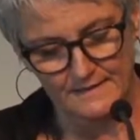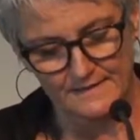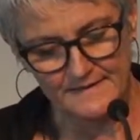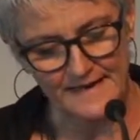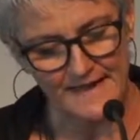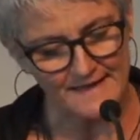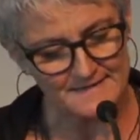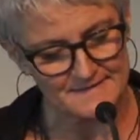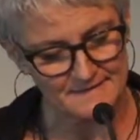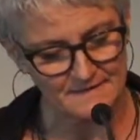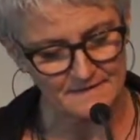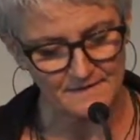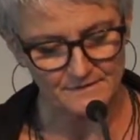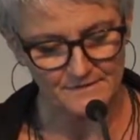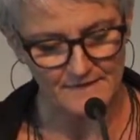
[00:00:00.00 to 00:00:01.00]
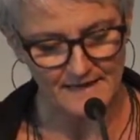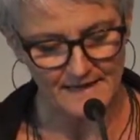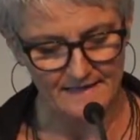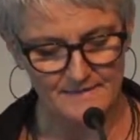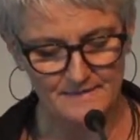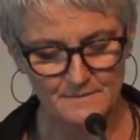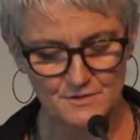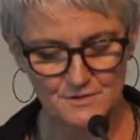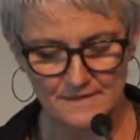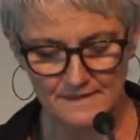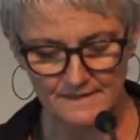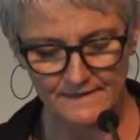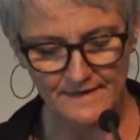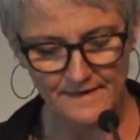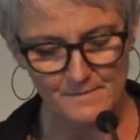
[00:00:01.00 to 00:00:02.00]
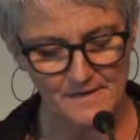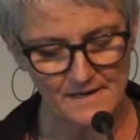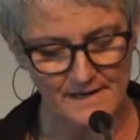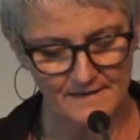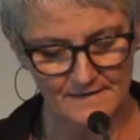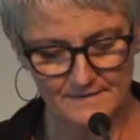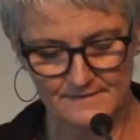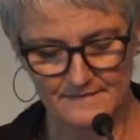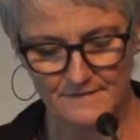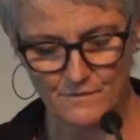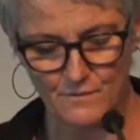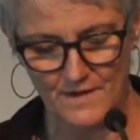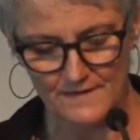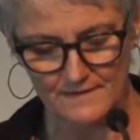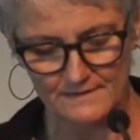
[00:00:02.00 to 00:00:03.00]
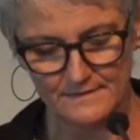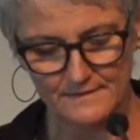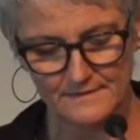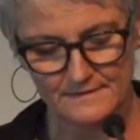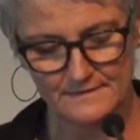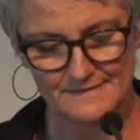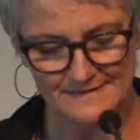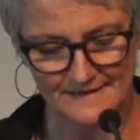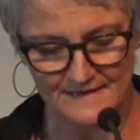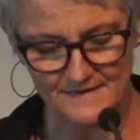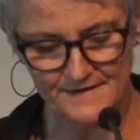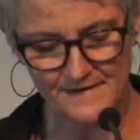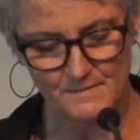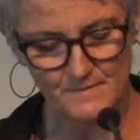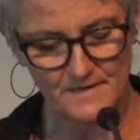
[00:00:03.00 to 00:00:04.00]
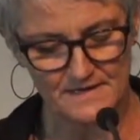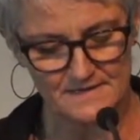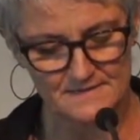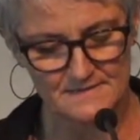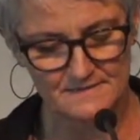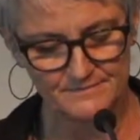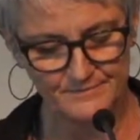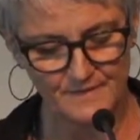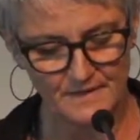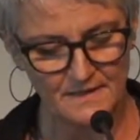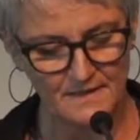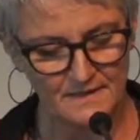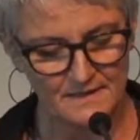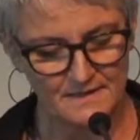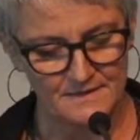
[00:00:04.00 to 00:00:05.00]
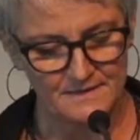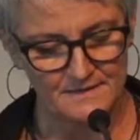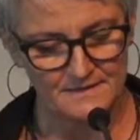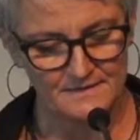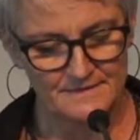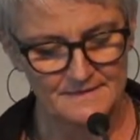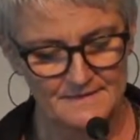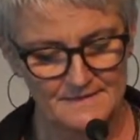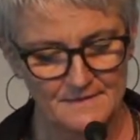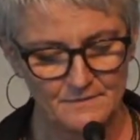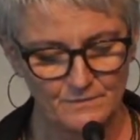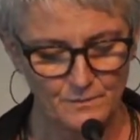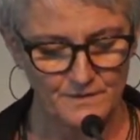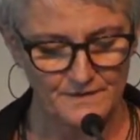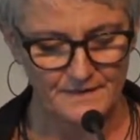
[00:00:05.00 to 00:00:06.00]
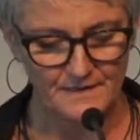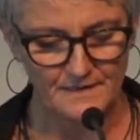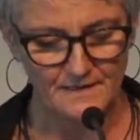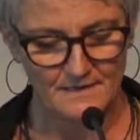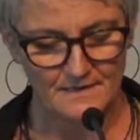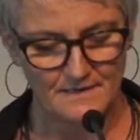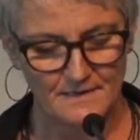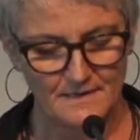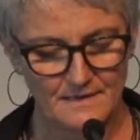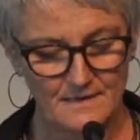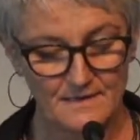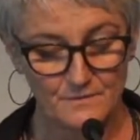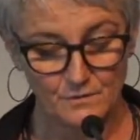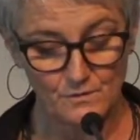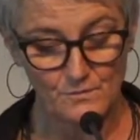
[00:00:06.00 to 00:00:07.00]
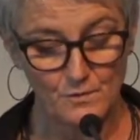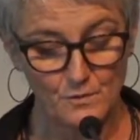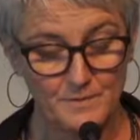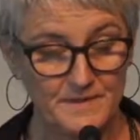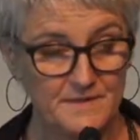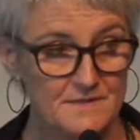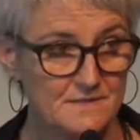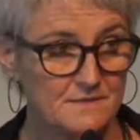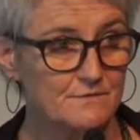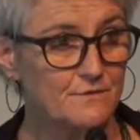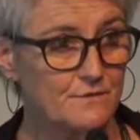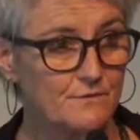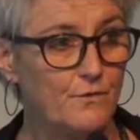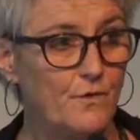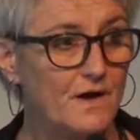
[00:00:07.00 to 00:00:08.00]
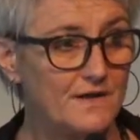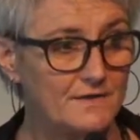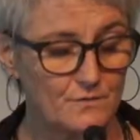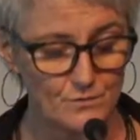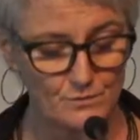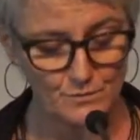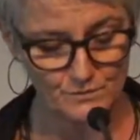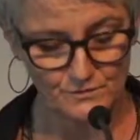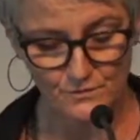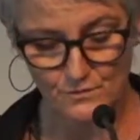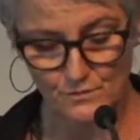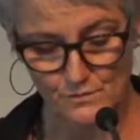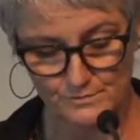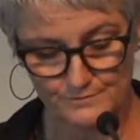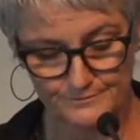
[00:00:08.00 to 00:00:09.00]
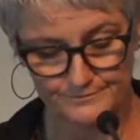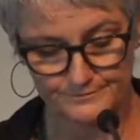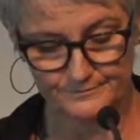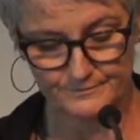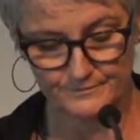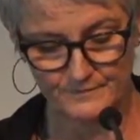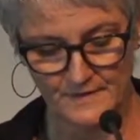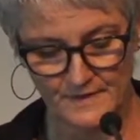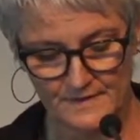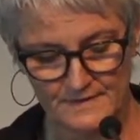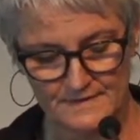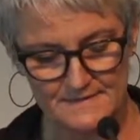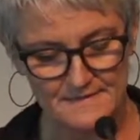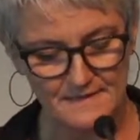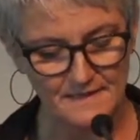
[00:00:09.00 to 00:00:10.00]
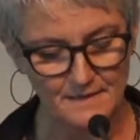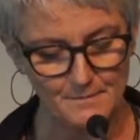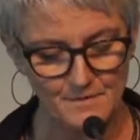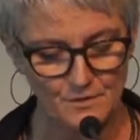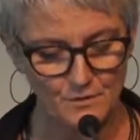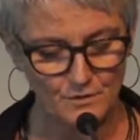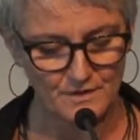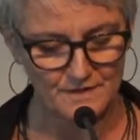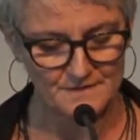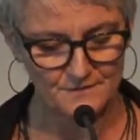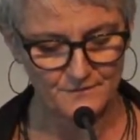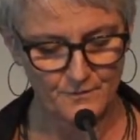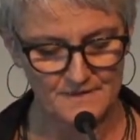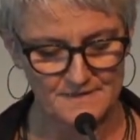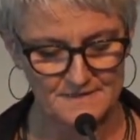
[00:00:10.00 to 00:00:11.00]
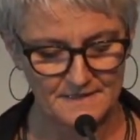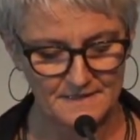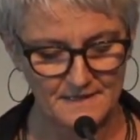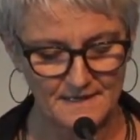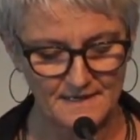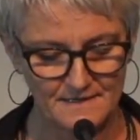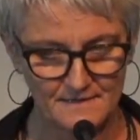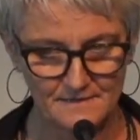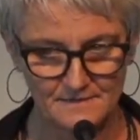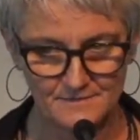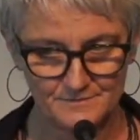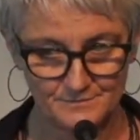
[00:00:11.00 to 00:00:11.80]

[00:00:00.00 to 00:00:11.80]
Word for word: Die einzigen, die vielleicht im stillen Kämmerlein die Korken knallen haben lassen, das sind wohl die Atomlobbyisten von Voratom und Co., die sich immer noch ins Fäustchen lachen.